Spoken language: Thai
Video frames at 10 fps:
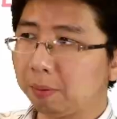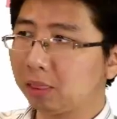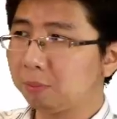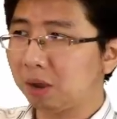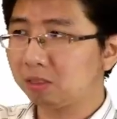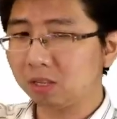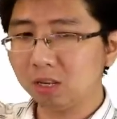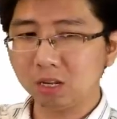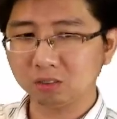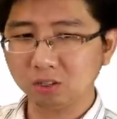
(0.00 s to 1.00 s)
อร์ไบตัวที่
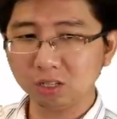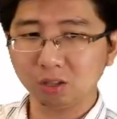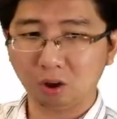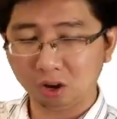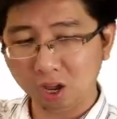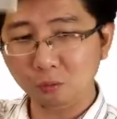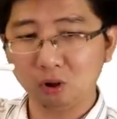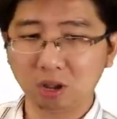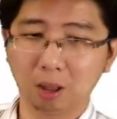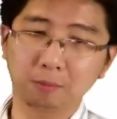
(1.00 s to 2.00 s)
1 ตัวที่ 2 แล้วก็บว
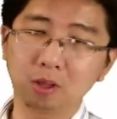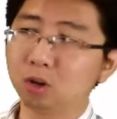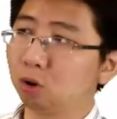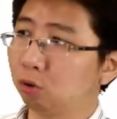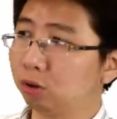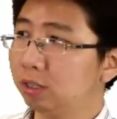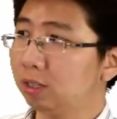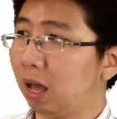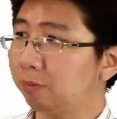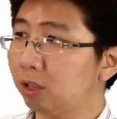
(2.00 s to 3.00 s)
กกับตัวที่
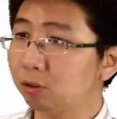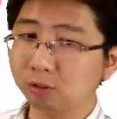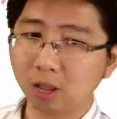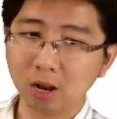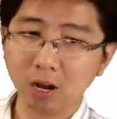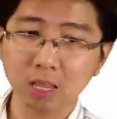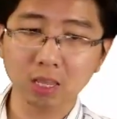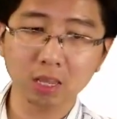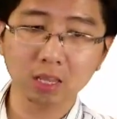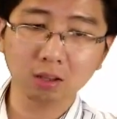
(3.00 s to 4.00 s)
3 แต่ส่วนใหญ่แล้วรี
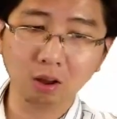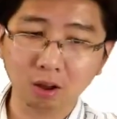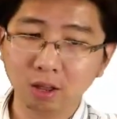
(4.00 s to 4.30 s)
ฮีทก็